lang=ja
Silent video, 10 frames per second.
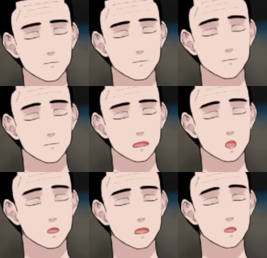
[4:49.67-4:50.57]
で、まあ
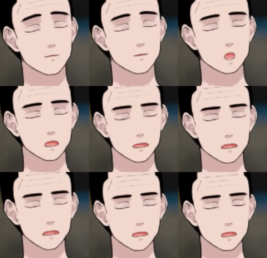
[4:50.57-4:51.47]
一方で、
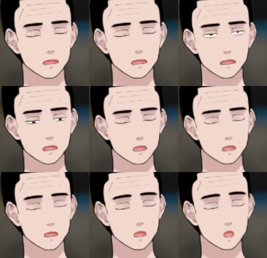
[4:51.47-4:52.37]

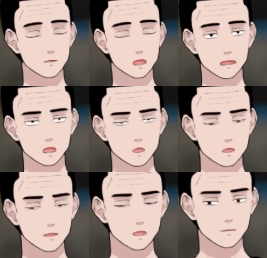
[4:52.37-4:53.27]
えー、宝島
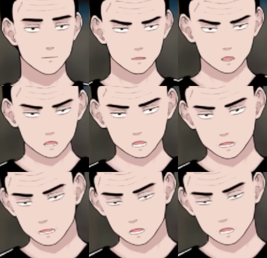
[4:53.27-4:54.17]
セブンと私が
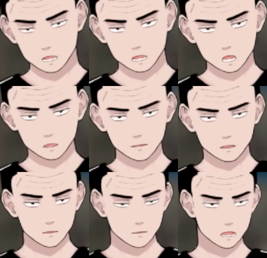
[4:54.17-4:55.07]
揶揄しております。
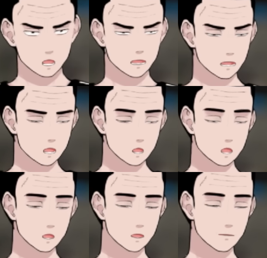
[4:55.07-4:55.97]
えー、
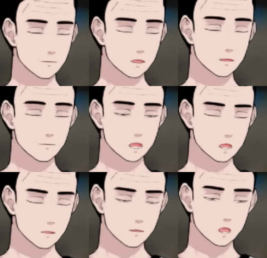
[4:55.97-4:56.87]
この最終
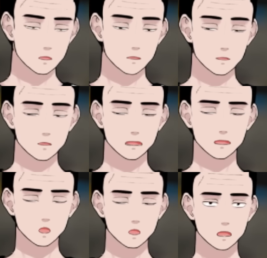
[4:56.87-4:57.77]
的に逮捕
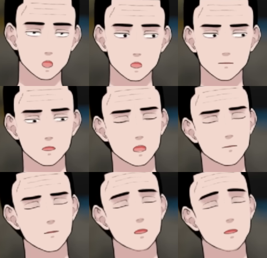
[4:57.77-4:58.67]
された、
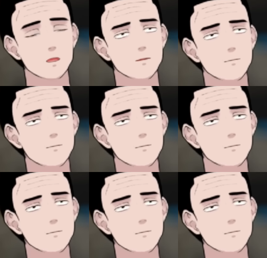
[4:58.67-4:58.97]
えー、